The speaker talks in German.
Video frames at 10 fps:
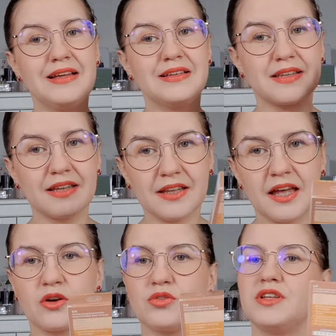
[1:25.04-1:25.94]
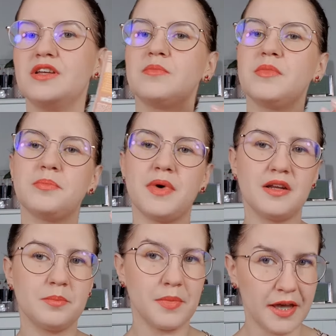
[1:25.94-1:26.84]
Skincare-Routine, mit
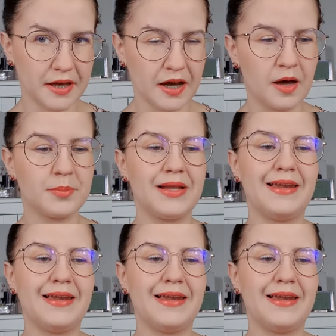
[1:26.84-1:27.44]
meinem Make-up.